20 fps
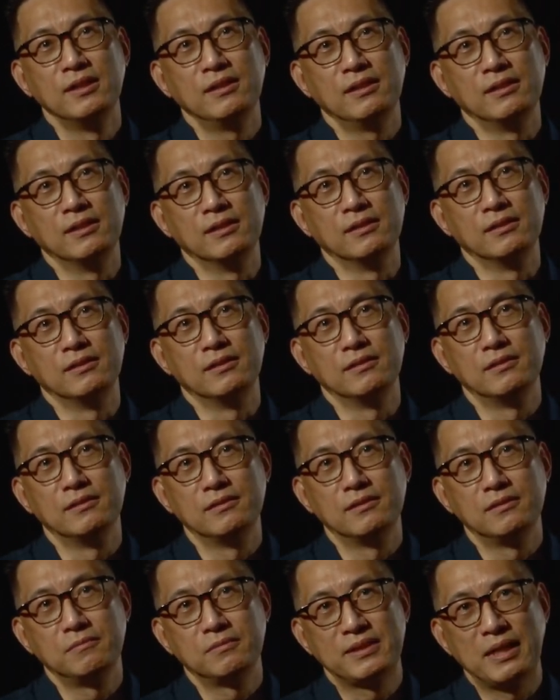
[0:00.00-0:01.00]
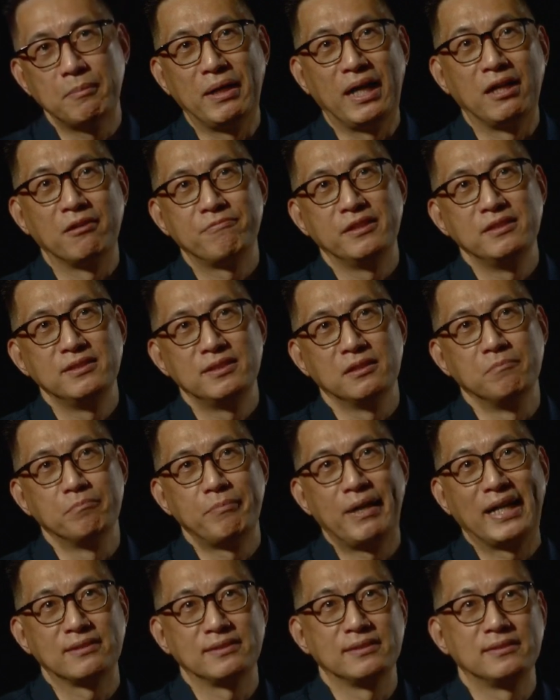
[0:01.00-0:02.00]
呃，他把它分成
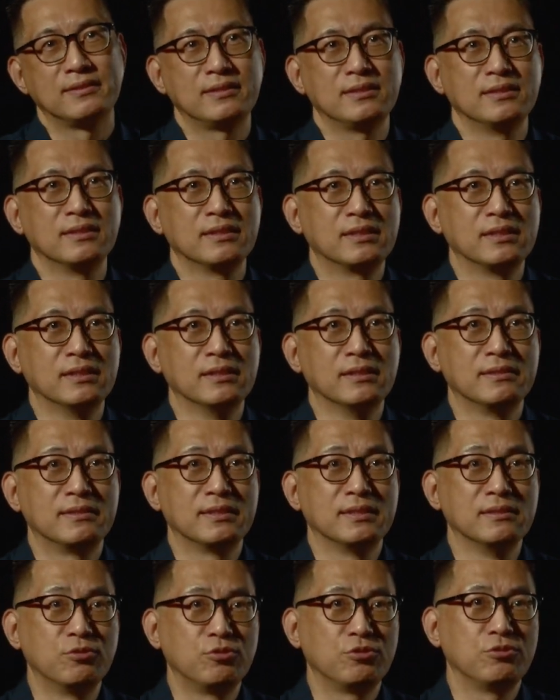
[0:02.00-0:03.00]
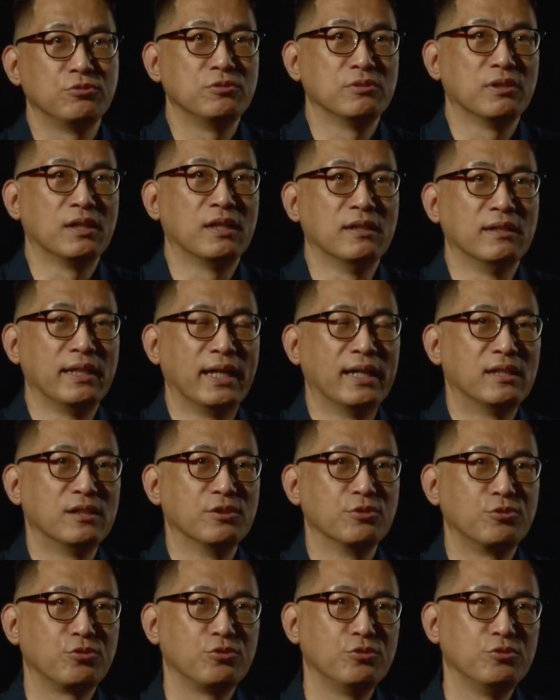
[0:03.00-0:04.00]
八十四个时区啊，然
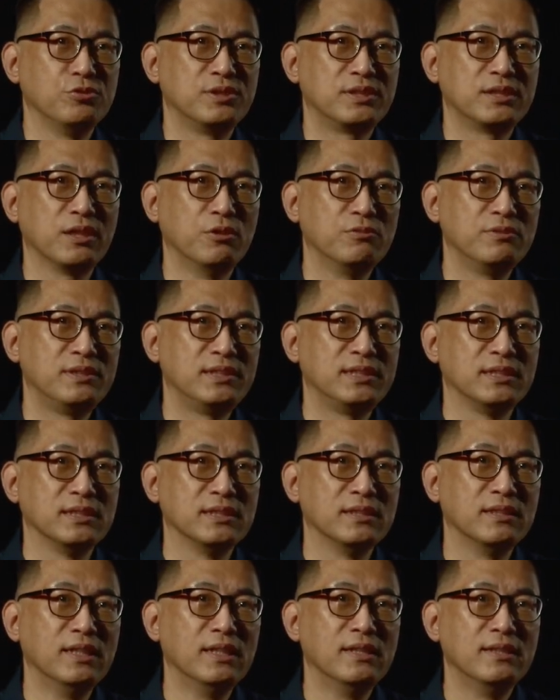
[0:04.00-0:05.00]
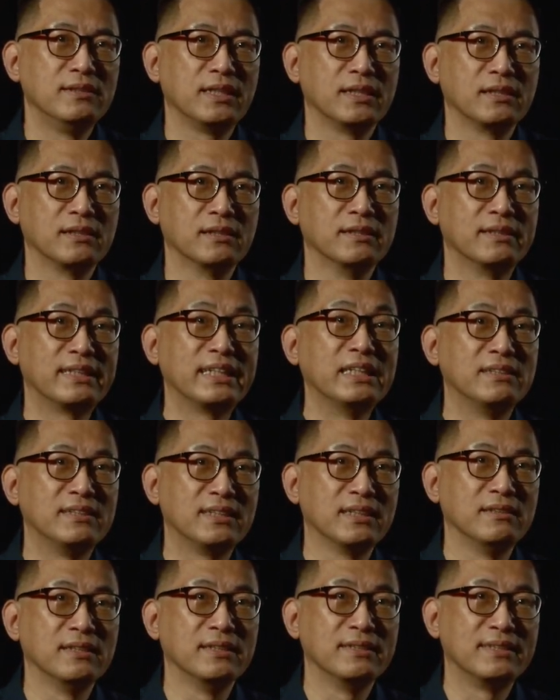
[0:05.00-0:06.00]
后去收集这个地
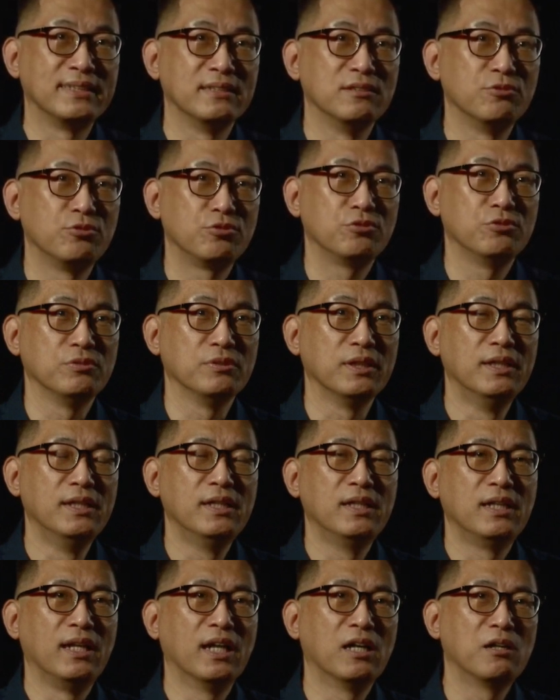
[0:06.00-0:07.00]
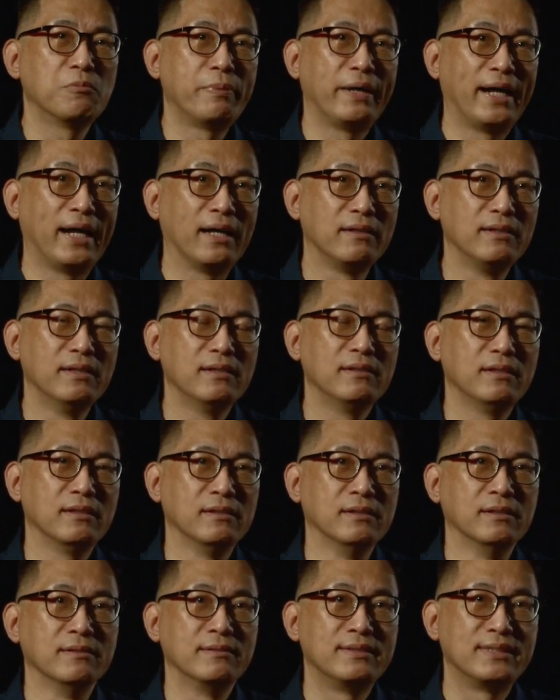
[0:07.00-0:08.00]
震的资讯，然后把
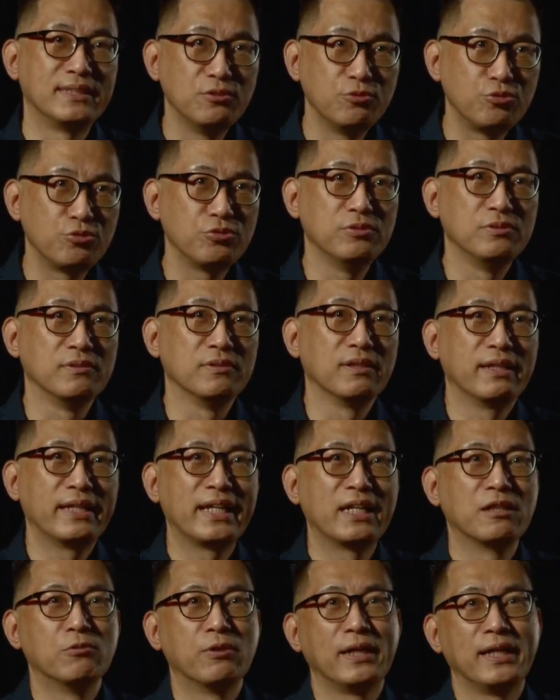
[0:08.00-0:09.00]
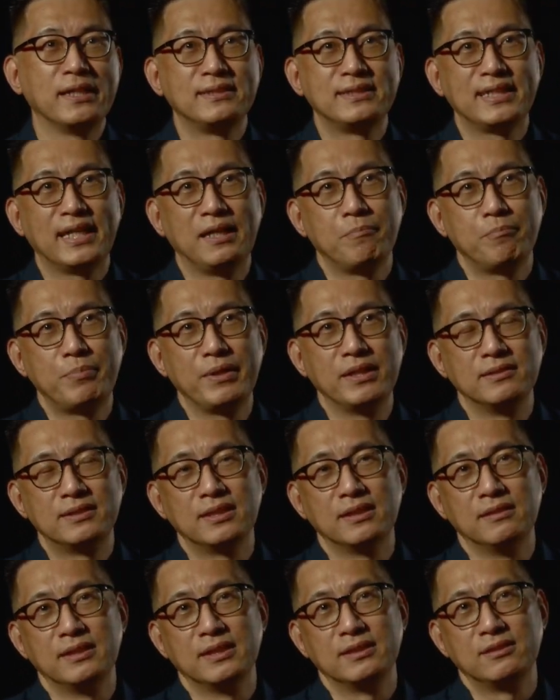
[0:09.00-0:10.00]
呃资讯另外再变
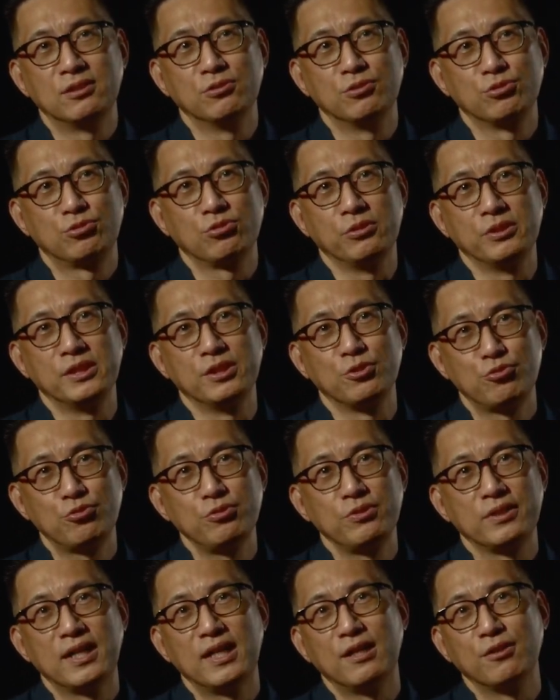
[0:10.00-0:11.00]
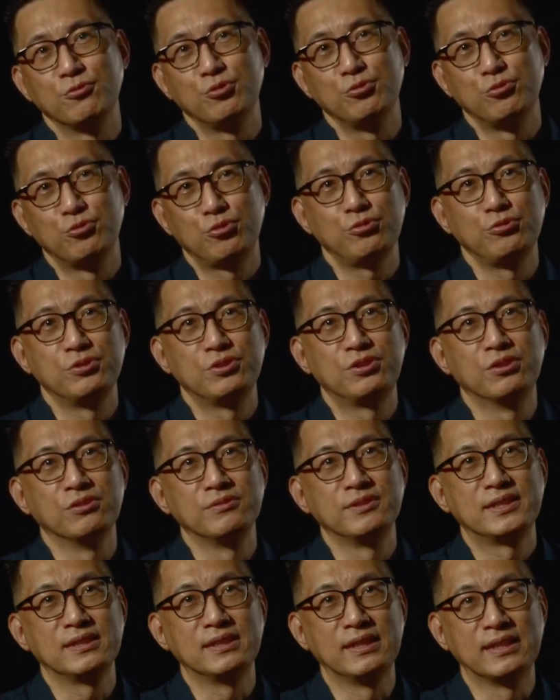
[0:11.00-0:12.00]
成了这种所谓的讯号去驱动
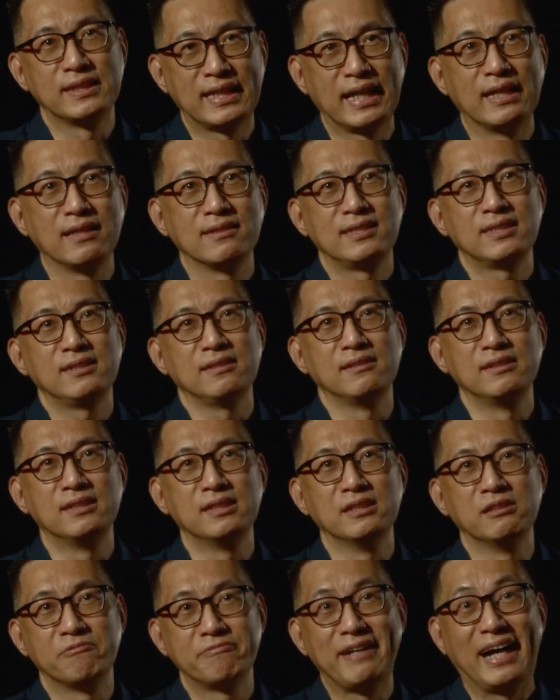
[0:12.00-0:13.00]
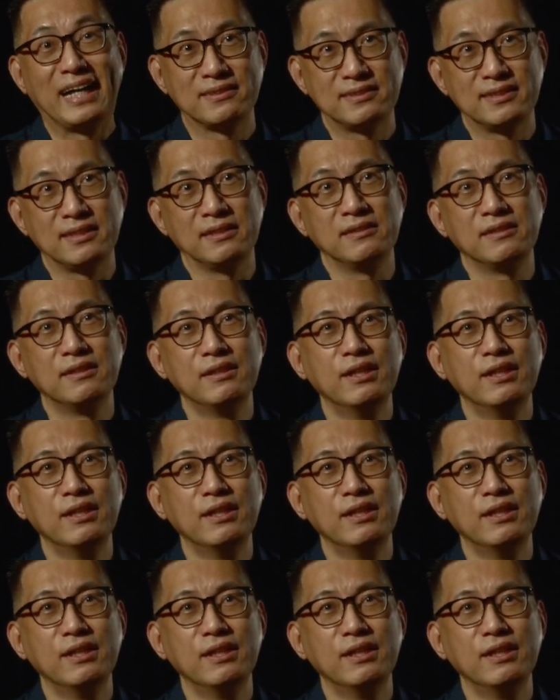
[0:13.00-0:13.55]
这个钢琴的发生，